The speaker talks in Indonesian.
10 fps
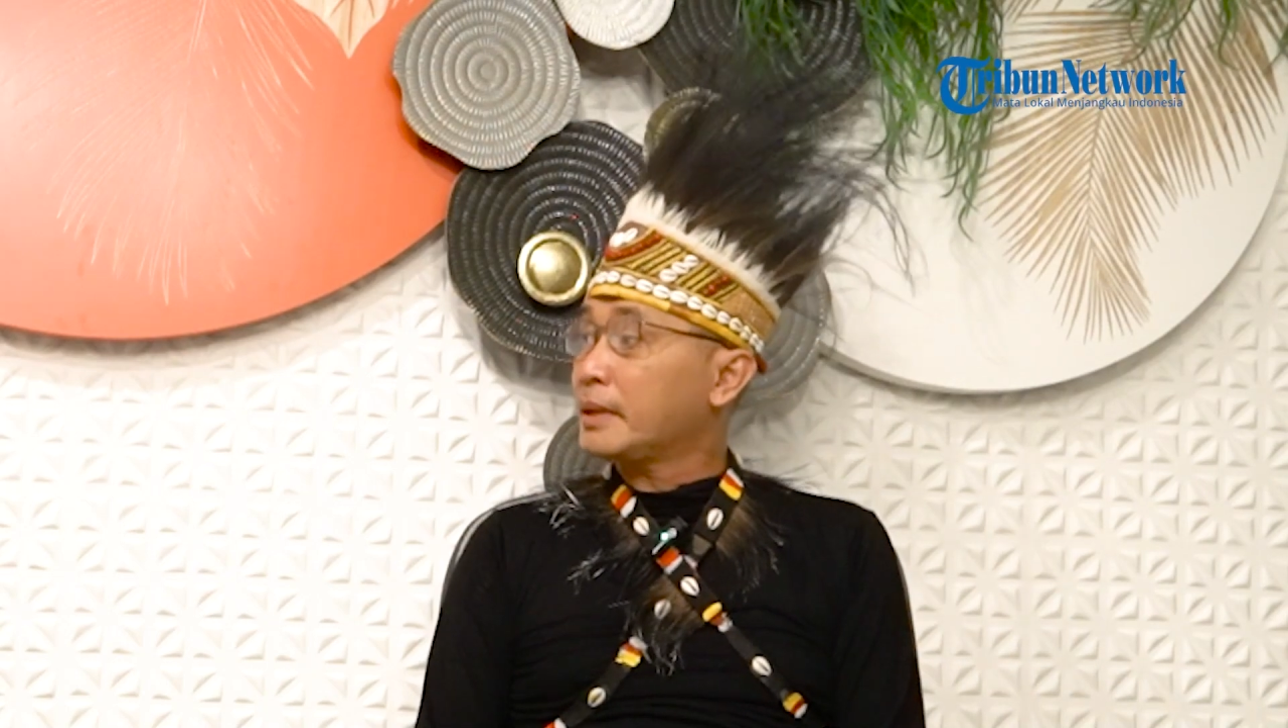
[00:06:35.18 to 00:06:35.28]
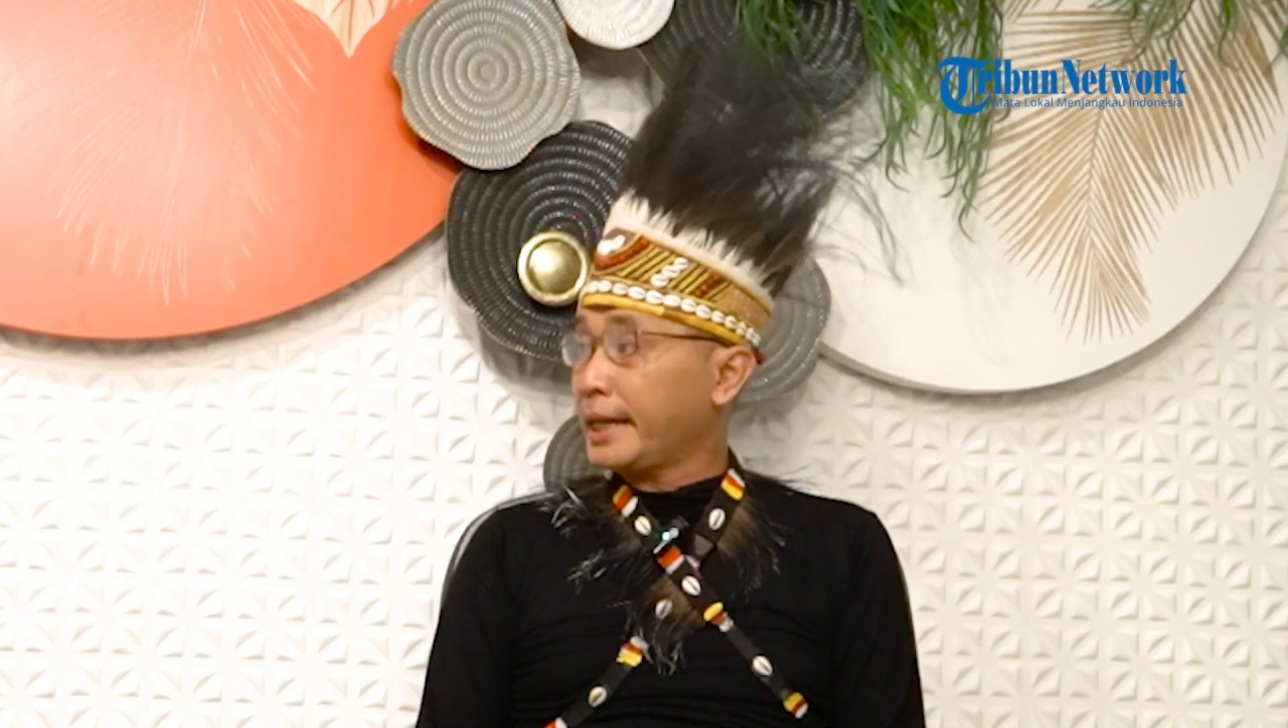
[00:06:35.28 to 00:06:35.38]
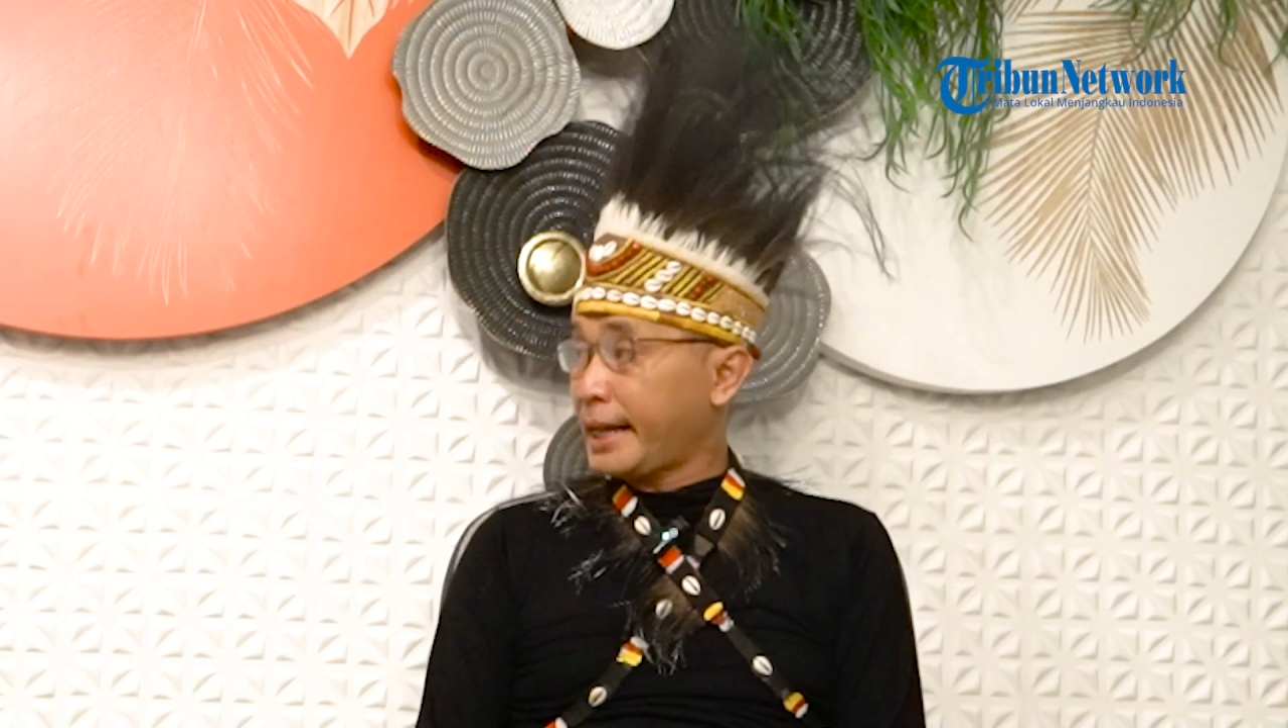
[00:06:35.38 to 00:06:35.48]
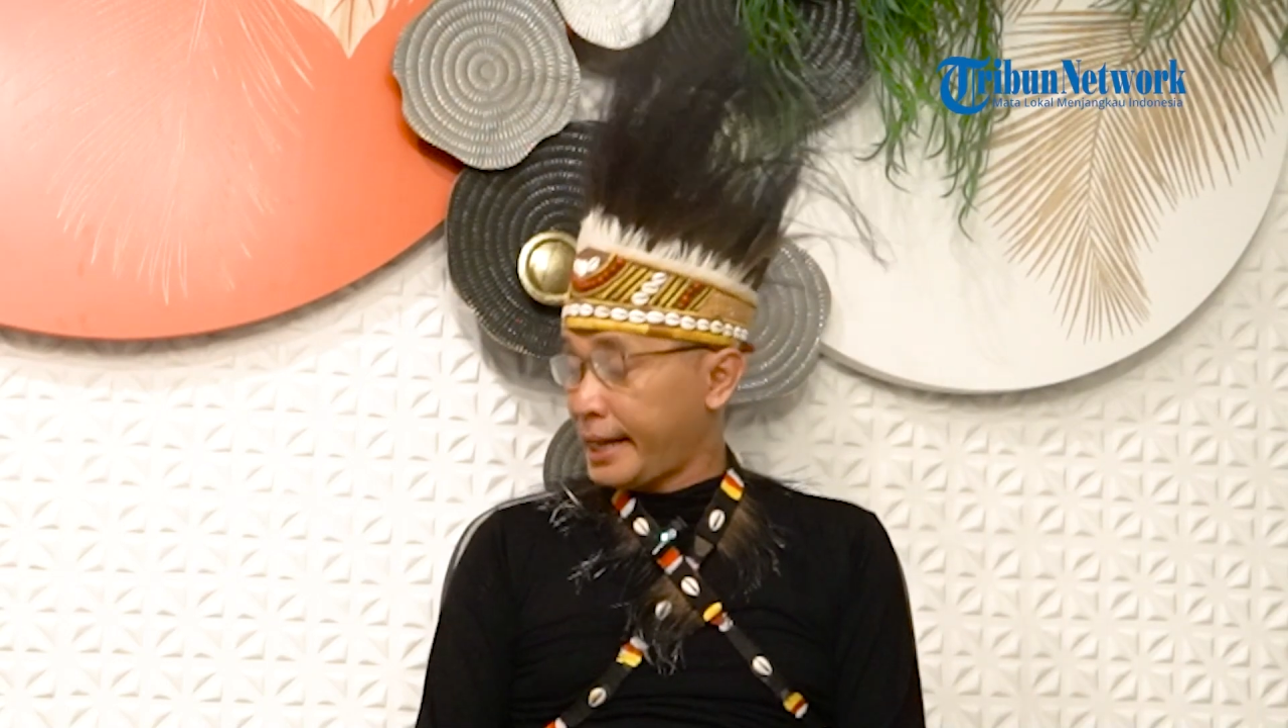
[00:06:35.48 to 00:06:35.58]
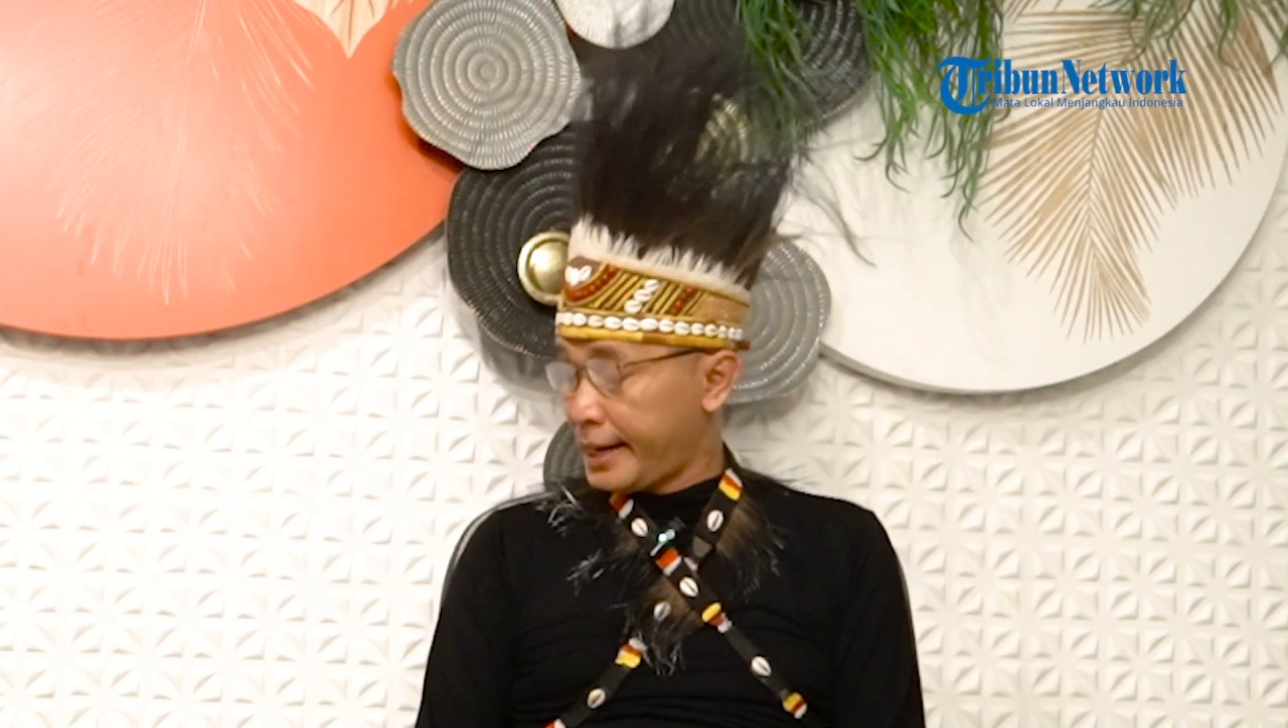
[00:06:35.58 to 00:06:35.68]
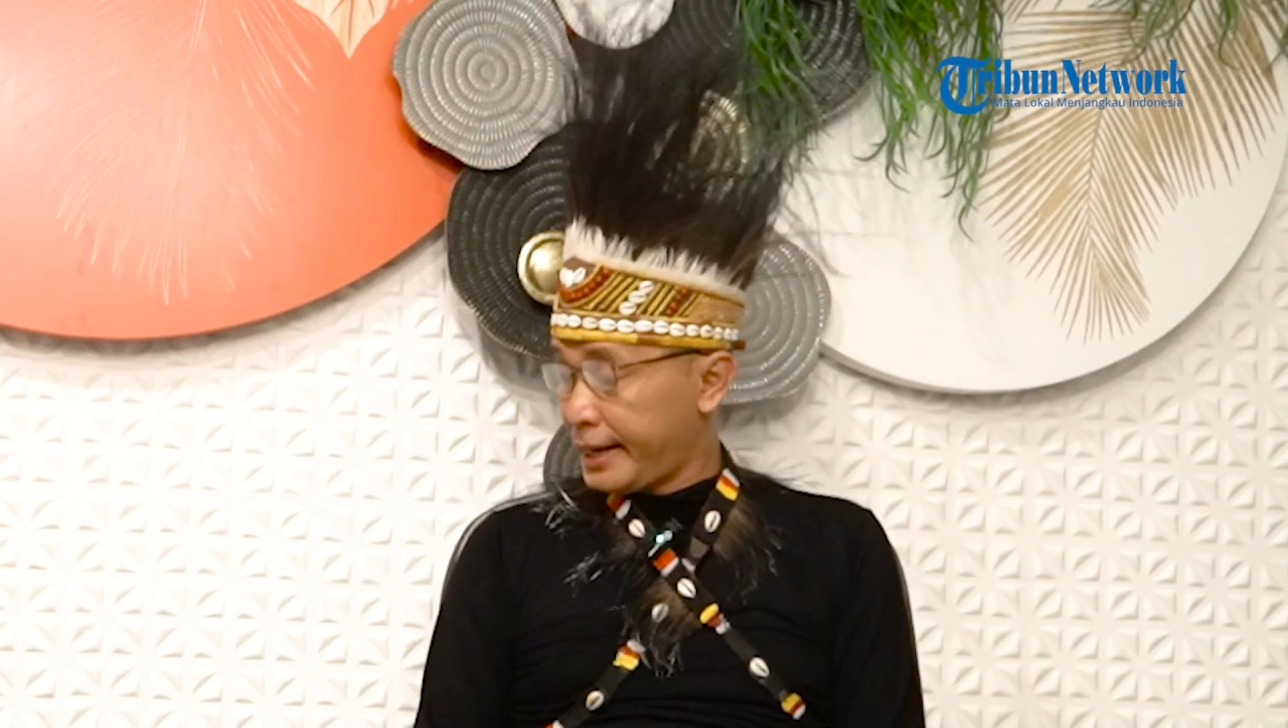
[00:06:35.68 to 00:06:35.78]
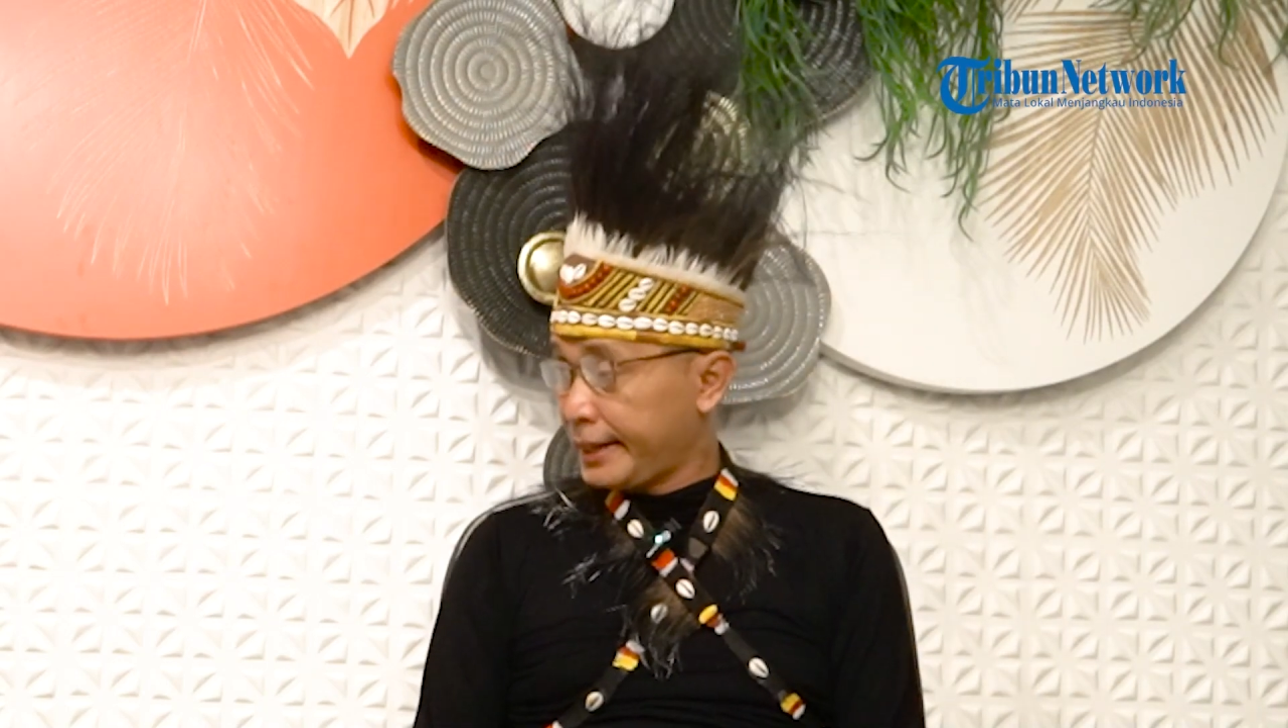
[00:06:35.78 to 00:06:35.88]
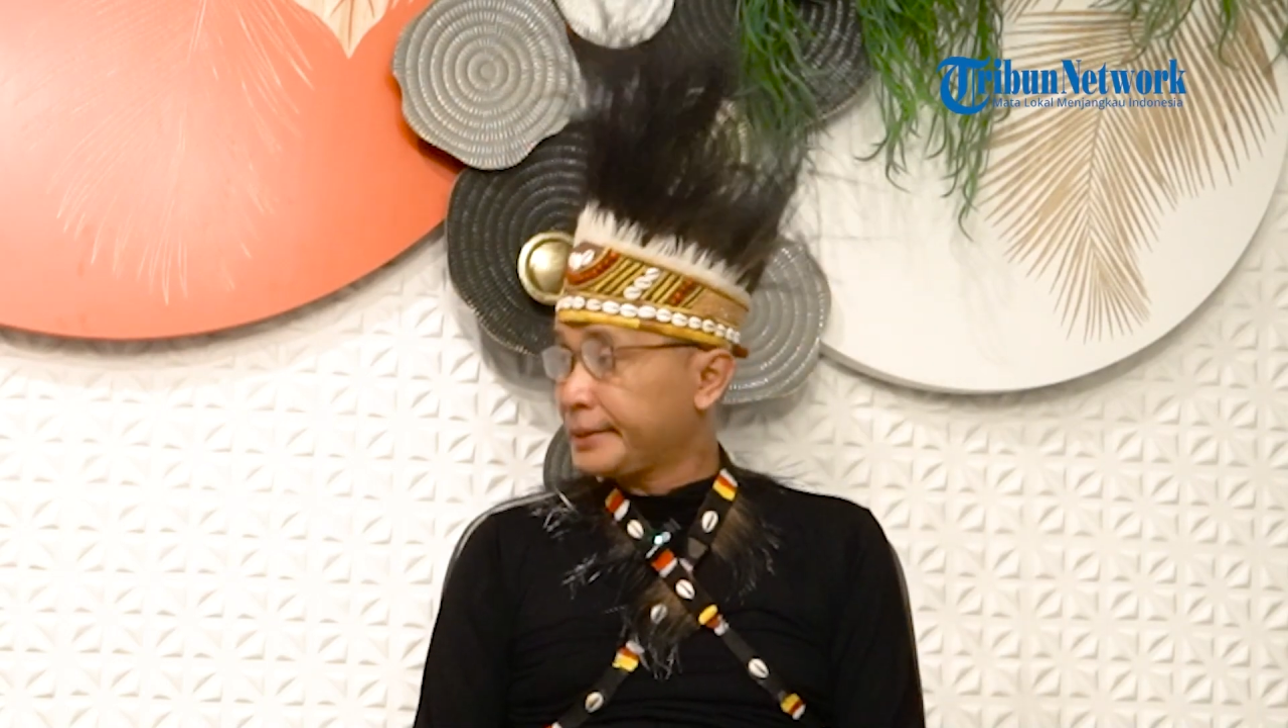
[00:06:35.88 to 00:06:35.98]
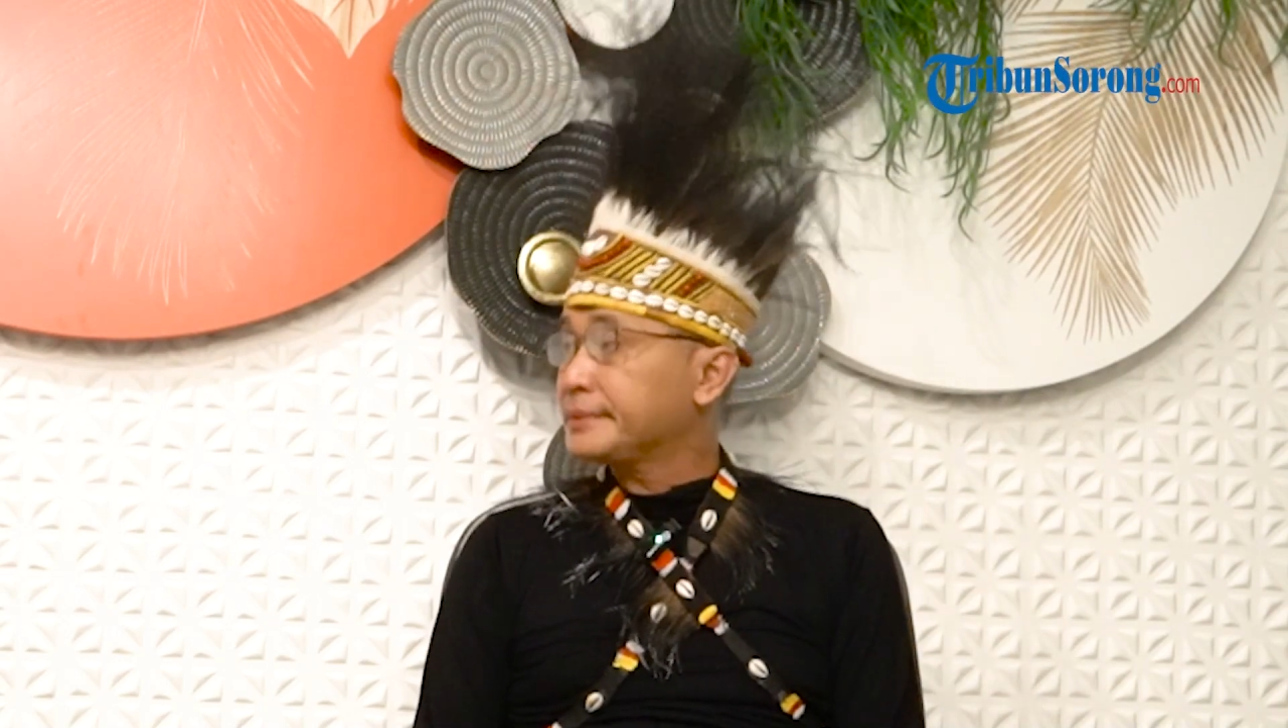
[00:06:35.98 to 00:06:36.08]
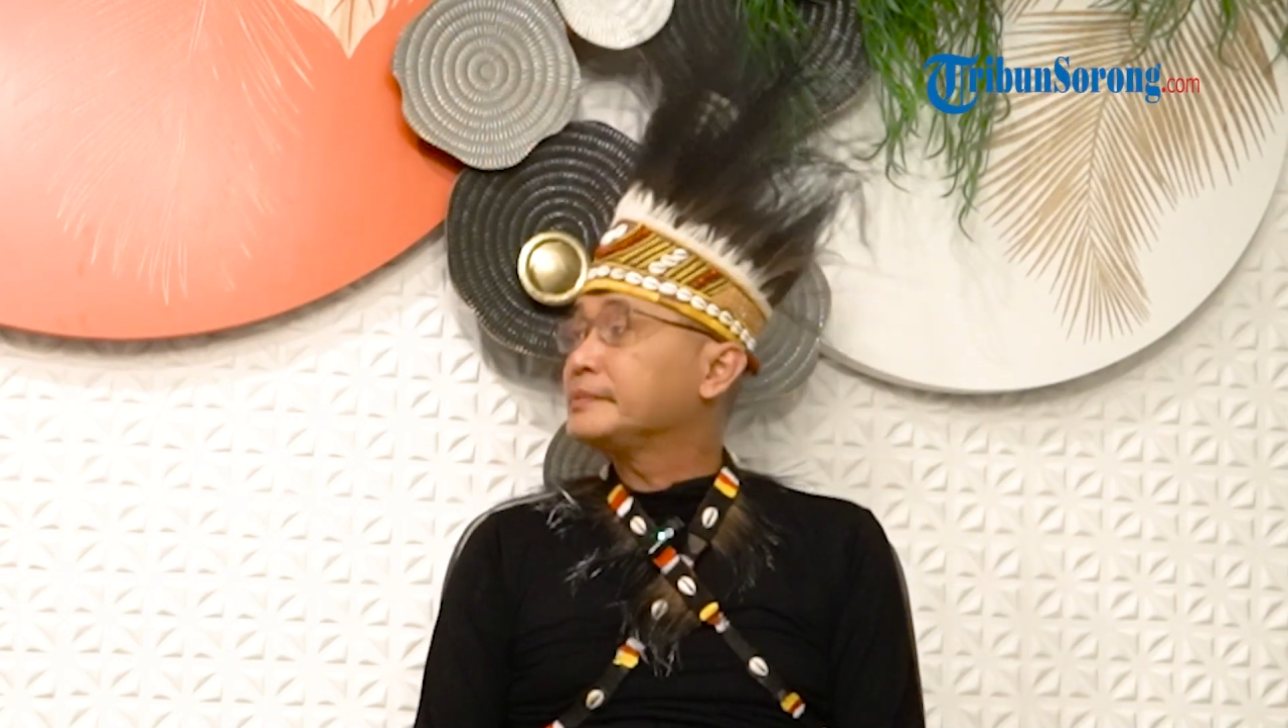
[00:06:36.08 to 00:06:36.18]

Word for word: mereka. masyarakat